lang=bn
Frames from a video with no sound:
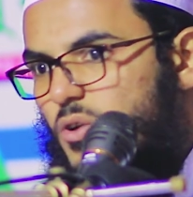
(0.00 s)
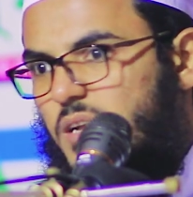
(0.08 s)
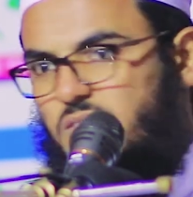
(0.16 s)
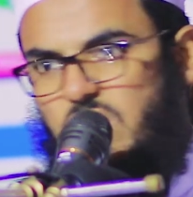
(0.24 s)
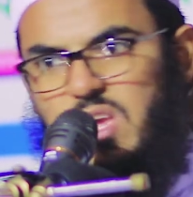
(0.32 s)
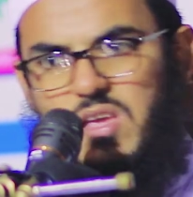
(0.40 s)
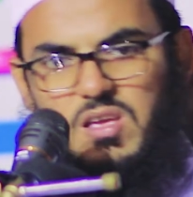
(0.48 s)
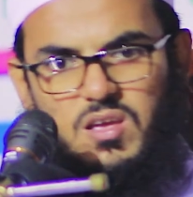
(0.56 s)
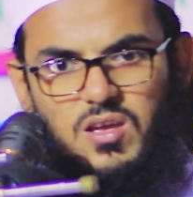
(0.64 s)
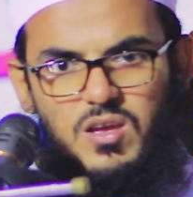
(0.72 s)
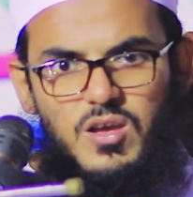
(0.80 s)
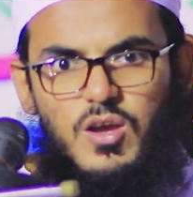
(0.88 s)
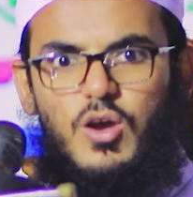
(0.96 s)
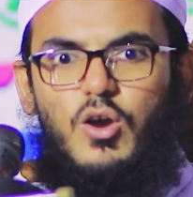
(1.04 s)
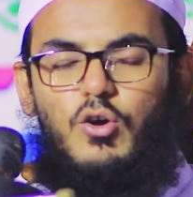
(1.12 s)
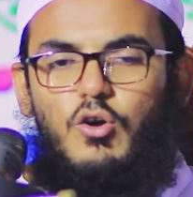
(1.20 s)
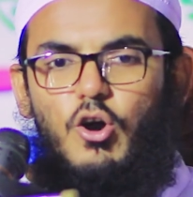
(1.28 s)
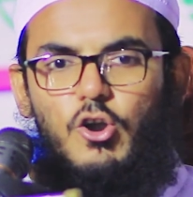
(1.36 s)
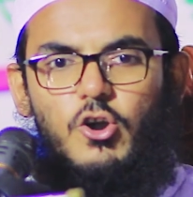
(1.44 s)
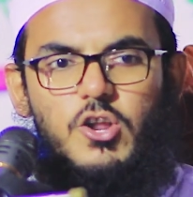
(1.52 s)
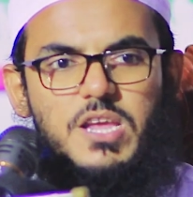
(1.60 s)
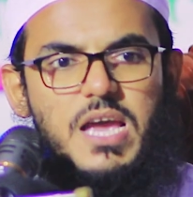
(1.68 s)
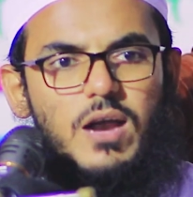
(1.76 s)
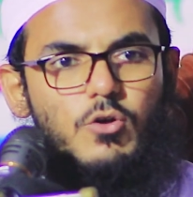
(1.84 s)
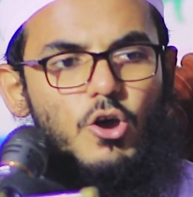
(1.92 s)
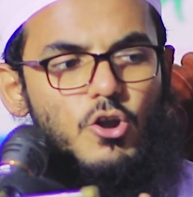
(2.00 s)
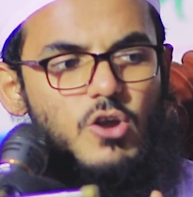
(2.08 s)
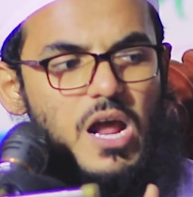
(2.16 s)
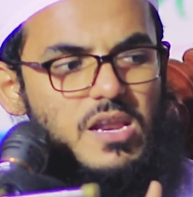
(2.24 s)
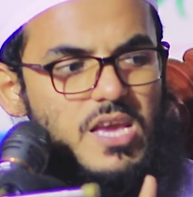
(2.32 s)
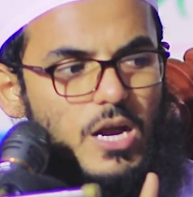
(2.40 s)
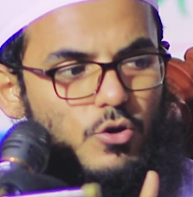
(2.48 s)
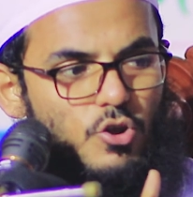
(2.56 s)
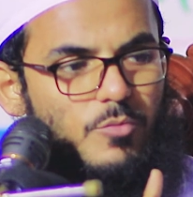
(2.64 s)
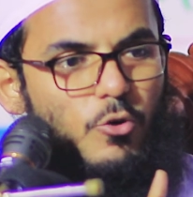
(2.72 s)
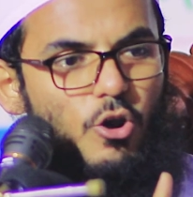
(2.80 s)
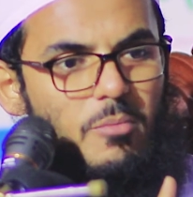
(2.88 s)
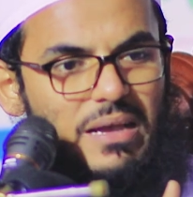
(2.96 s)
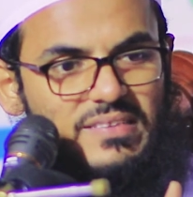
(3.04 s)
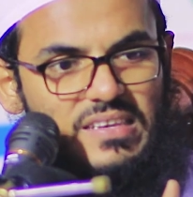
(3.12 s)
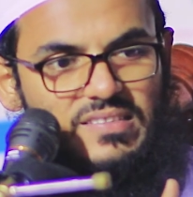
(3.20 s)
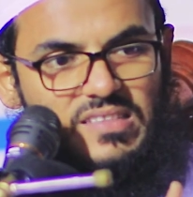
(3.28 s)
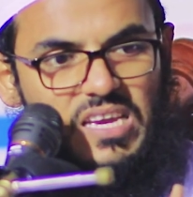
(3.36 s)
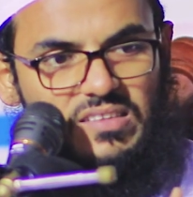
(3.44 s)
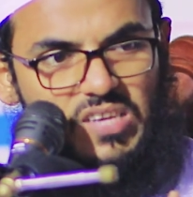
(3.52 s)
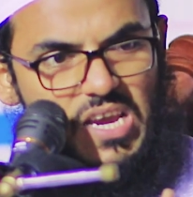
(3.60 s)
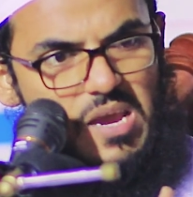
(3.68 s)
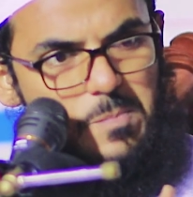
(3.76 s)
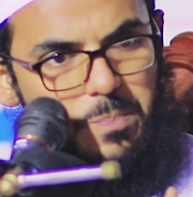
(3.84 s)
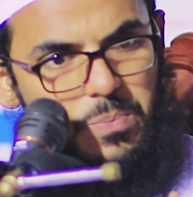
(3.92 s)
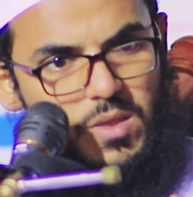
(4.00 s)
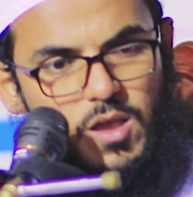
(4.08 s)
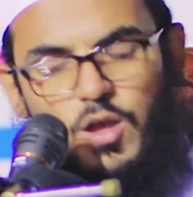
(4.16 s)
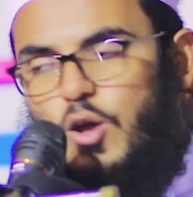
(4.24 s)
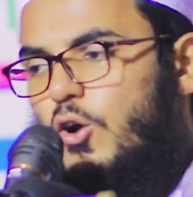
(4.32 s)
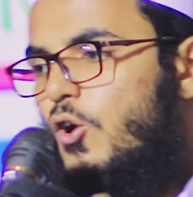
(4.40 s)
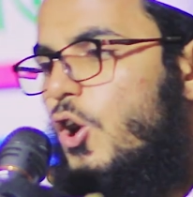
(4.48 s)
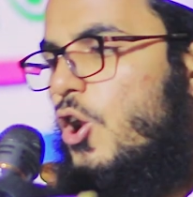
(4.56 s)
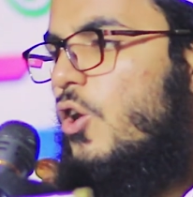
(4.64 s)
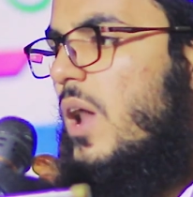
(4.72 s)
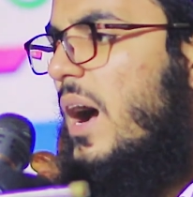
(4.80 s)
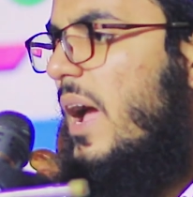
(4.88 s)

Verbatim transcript: করেছি করোনিয়া করোনা নিয়ে কোনো ভুল মেসেজ দিয়েছি করোনা